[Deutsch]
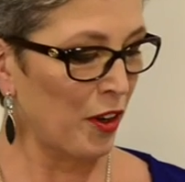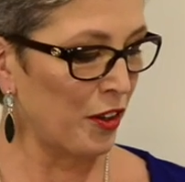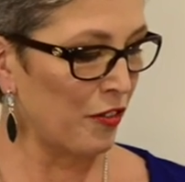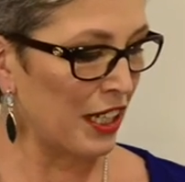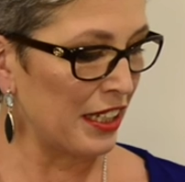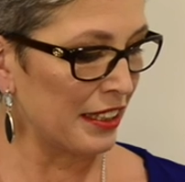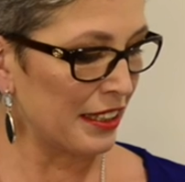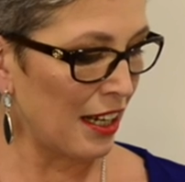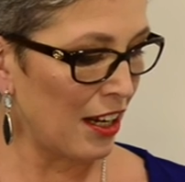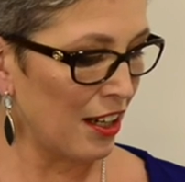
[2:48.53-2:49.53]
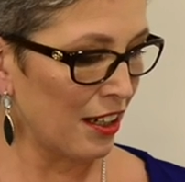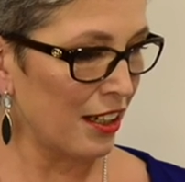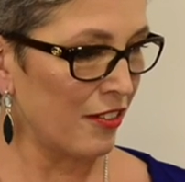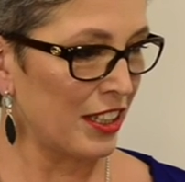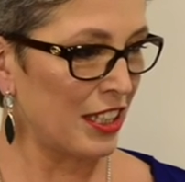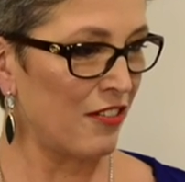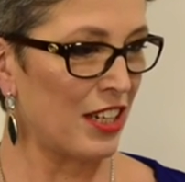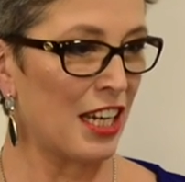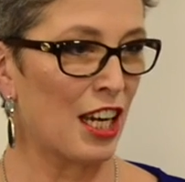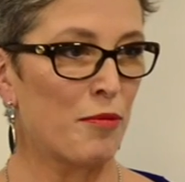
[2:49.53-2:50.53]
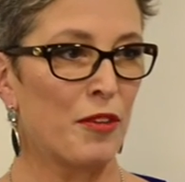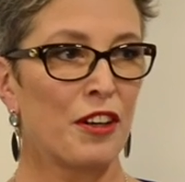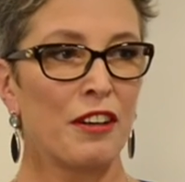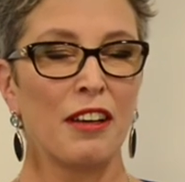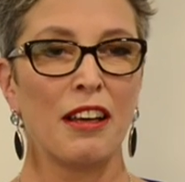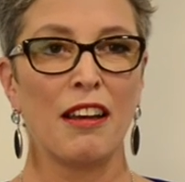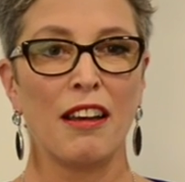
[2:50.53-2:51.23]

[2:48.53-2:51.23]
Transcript: und findest da quasi wie immer